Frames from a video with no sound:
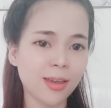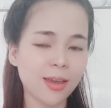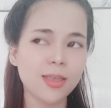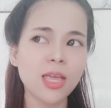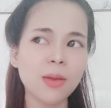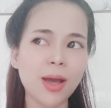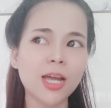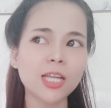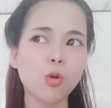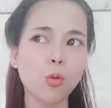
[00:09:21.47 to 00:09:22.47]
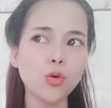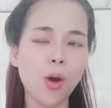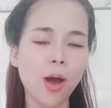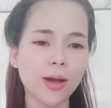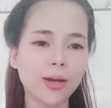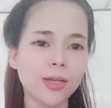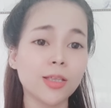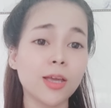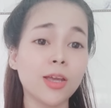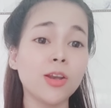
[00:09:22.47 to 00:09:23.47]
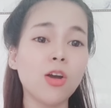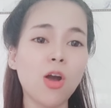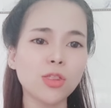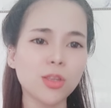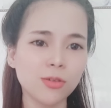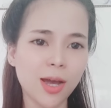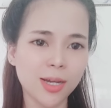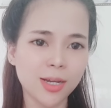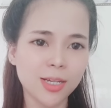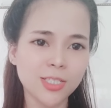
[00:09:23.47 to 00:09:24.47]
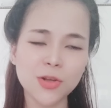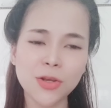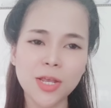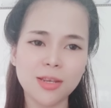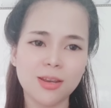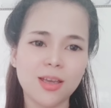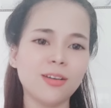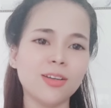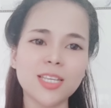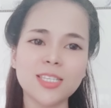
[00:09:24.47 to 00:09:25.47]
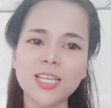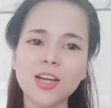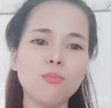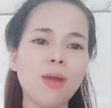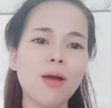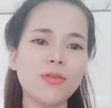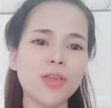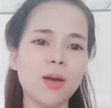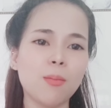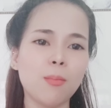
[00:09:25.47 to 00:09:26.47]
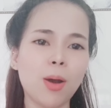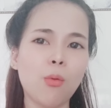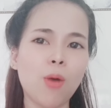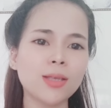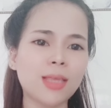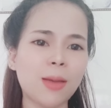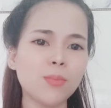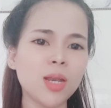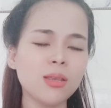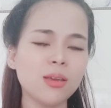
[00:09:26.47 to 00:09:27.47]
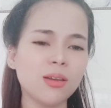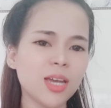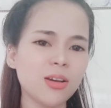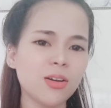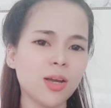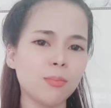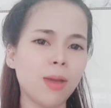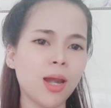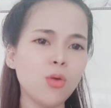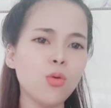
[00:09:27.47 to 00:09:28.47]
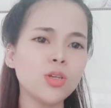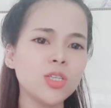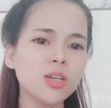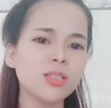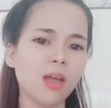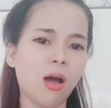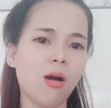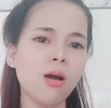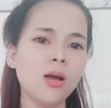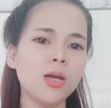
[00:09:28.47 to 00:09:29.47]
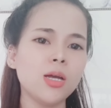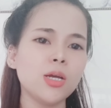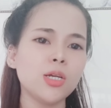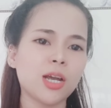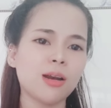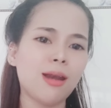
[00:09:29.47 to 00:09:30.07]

có thể là à, làm cho nó sáng tỏ về một cái nhân vật nào đó nhưng mà quý cô chú anh chị em yên tâm đi